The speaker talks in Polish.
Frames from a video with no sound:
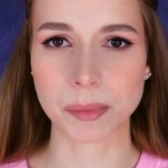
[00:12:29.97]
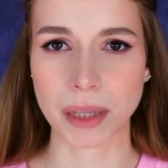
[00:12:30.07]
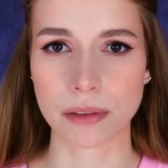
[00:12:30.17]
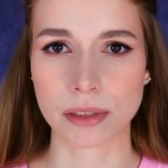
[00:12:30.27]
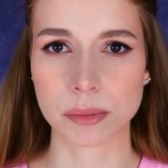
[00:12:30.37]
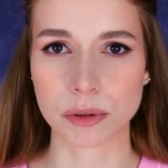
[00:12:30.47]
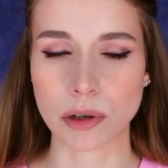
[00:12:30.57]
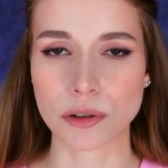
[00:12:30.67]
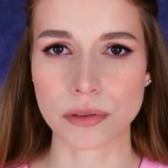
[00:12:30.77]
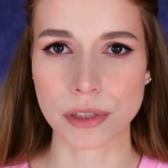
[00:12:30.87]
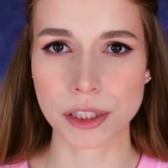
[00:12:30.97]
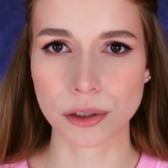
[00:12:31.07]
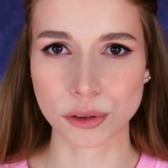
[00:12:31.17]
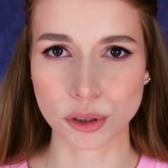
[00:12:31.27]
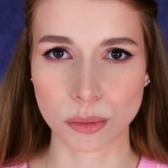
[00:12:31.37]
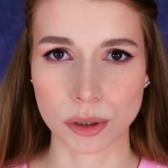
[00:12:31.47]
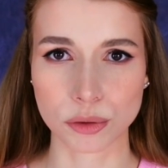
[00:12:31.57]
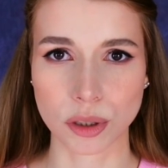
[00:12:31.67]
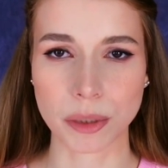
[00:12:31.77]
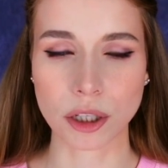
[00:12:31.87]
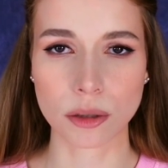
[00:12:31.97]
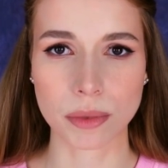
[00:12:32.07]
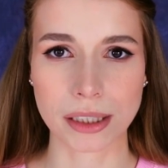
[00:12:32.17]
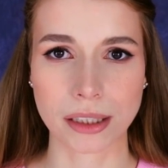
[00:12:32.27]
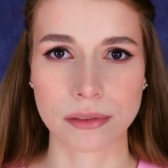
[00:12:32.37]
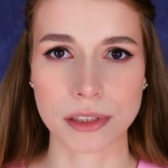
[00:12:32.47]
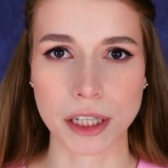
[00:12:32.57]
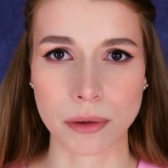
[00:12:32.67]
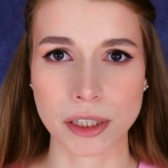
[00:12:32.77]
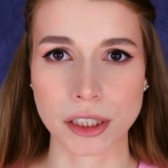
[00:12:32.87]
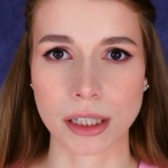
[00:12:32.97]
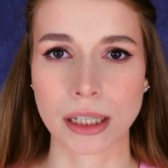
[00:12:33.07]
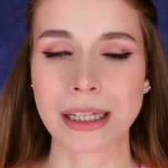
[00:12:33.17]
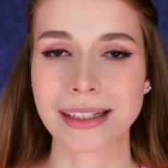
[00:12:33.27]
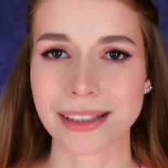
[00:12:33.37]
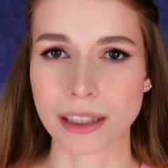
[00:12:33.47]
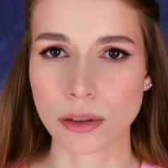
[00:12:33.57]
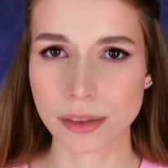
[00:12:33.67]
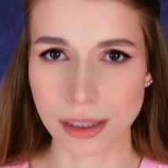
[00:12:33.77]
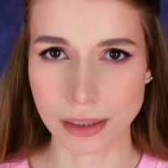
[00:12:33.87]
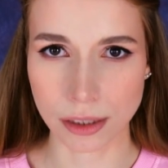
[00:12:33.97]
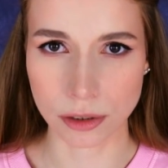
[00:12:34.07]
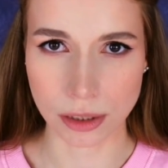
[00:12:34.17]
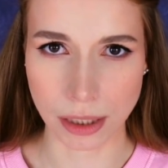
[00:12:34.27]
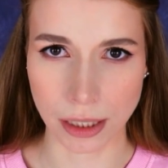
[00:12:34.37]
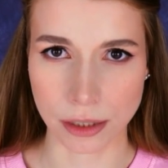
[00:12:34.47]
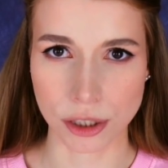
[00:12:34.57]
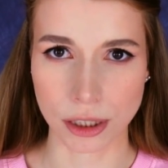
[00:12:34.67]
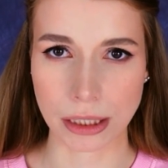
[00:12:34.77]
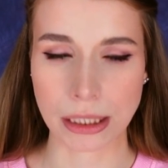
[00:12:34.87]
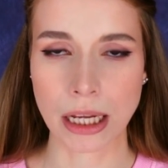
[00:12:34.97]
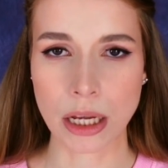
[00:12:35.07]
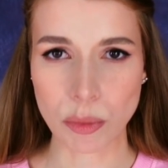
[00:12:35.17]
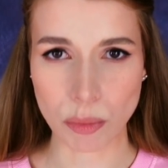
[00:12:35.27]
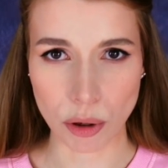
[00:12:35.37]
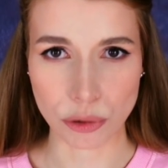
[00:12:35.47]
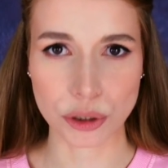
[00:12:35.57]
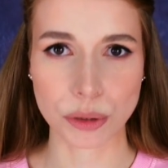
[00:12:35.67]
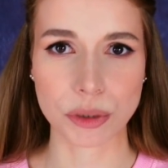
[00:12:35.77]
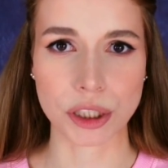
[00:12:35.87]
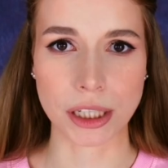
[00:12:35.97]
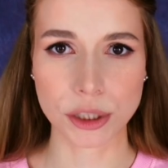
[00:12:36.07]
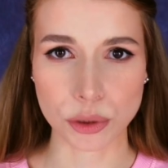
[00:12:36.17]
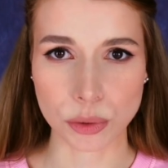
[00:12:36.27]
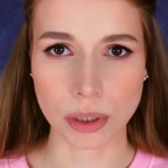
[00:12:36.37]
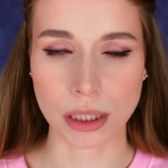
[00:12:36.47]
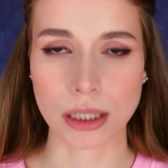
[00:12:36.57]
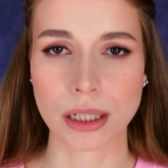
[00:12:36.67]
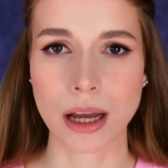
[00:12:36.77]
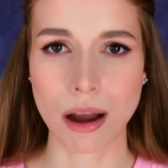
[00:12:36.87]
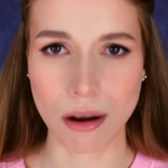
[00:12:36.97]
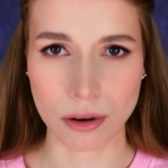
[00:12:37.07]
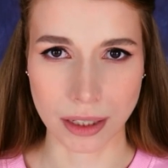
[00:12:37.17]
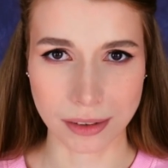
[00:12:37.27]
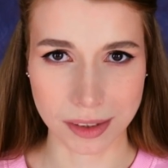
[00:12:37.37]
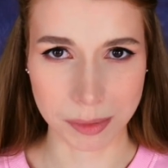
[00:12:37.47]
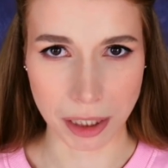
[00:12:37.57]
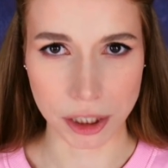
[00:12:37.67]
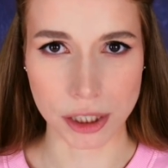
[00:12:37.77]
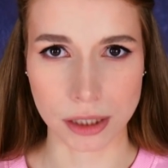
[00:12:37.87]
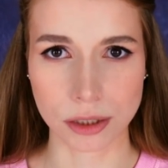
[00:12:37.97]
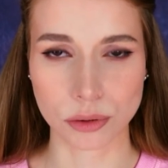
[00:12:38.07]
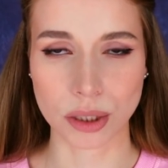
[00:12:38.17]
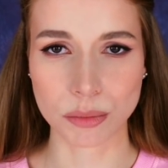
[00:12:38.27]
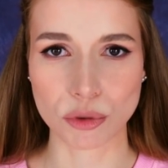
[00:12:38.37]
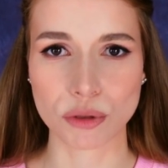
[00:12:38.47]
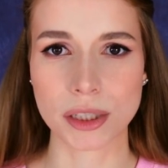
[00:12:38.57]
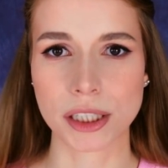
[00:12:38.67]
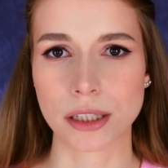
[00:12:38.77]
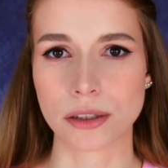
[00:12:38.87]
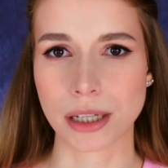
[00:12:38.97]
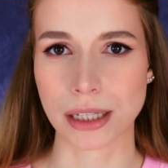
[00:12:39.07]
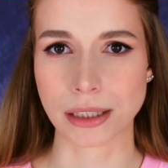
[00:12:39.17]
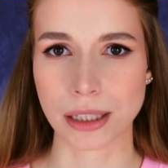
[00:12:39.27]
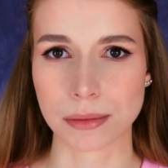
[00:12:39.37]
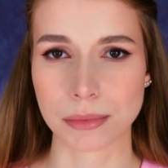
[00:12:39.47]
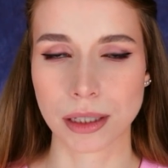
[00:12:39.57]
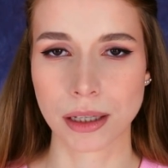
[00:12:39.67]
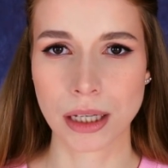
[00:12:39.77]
w sprawie były oczywiście osoby, z którymi kobieta widziała się tego ostatniego dnia, czyli mąż, przyjaciółki oraz Sebastian, który mógł być jej kochankiem.